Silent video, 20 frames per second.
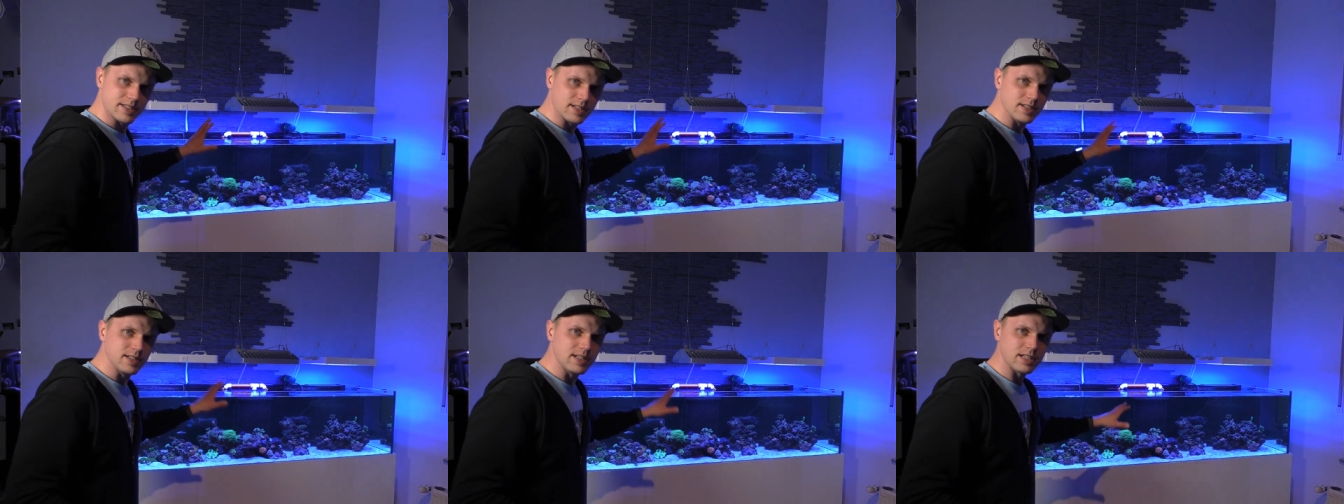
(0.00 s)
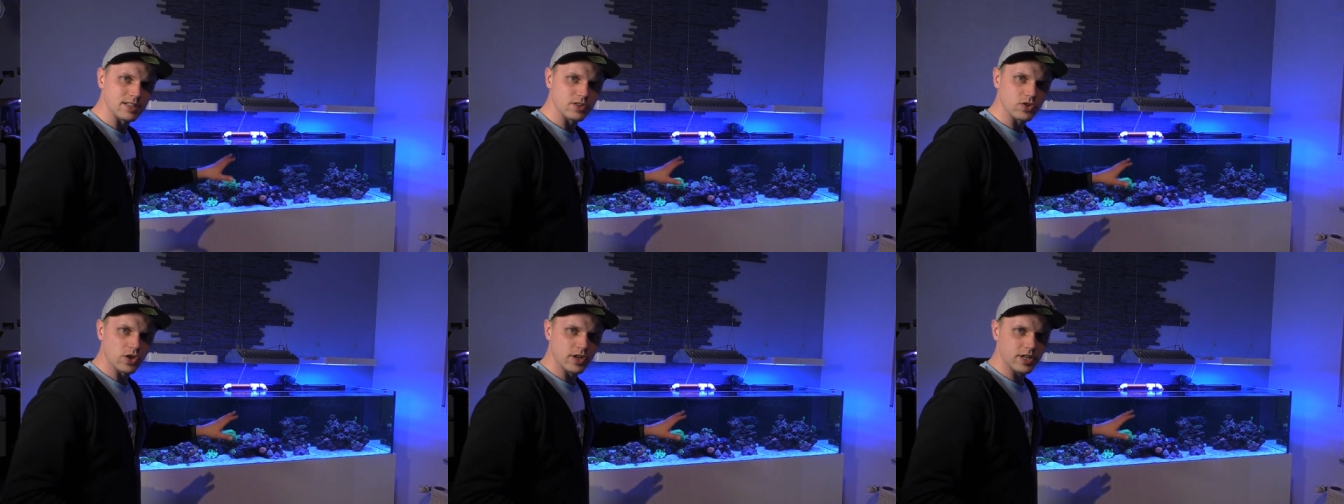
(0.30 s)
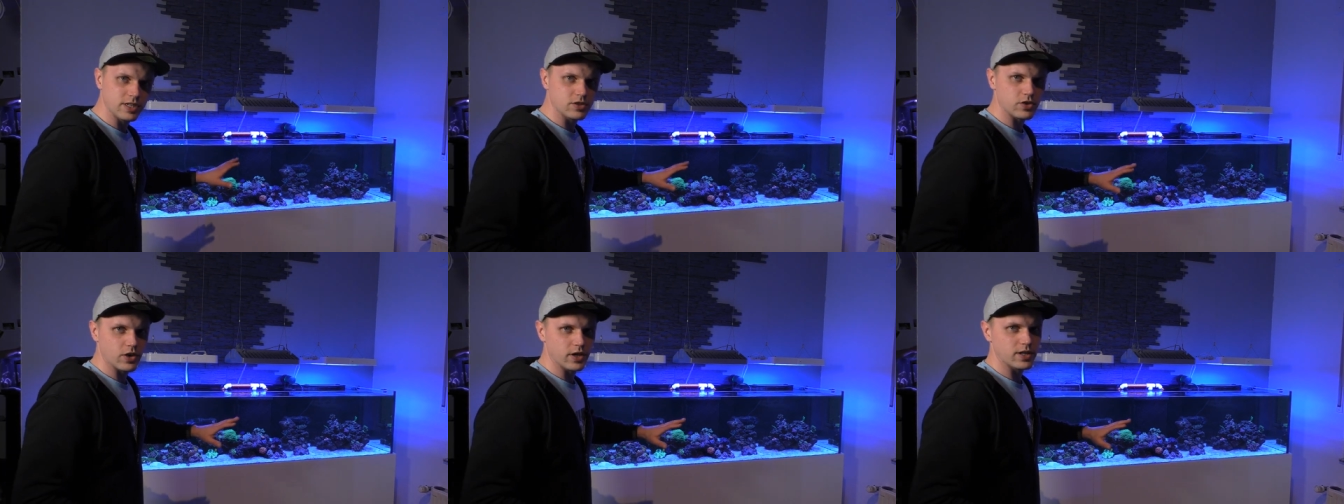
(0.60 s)
Es sind jetzt noch
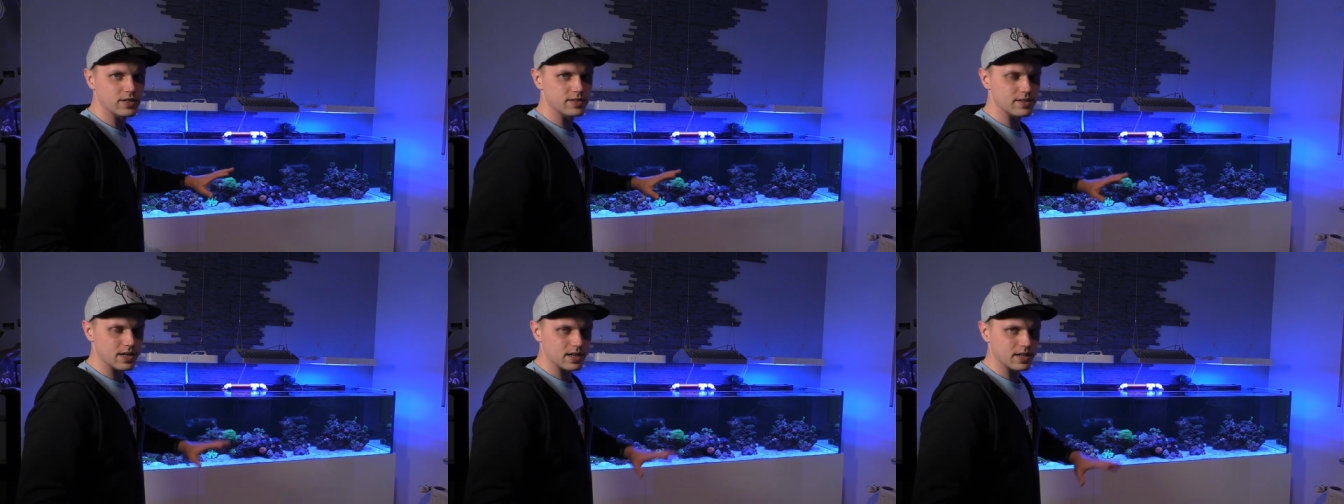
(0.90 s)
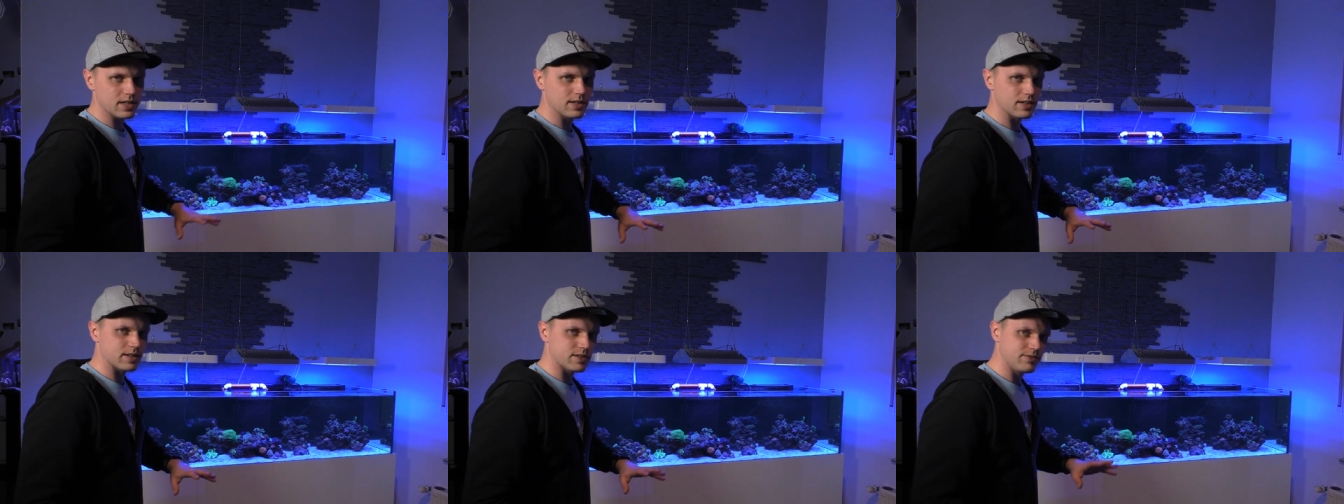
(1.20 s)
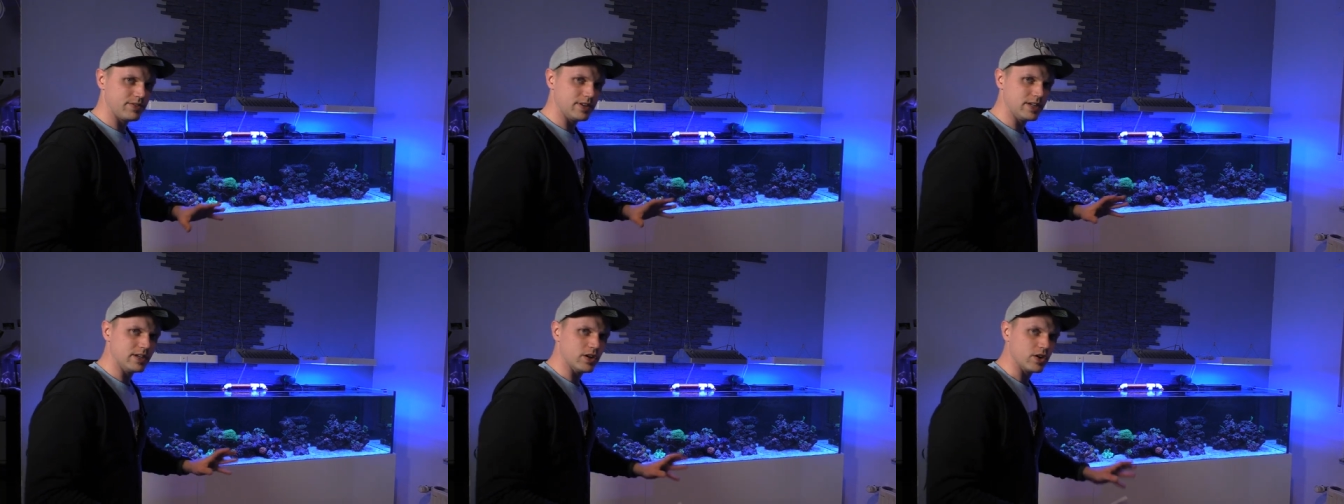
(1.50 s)
nicht solche Sachen
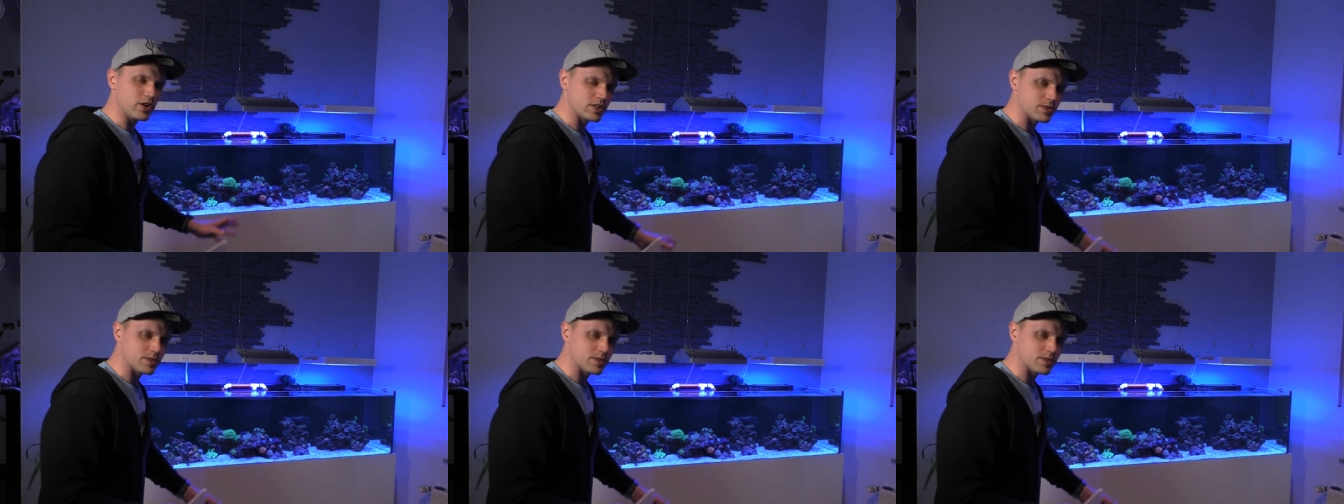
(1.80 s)
drin wie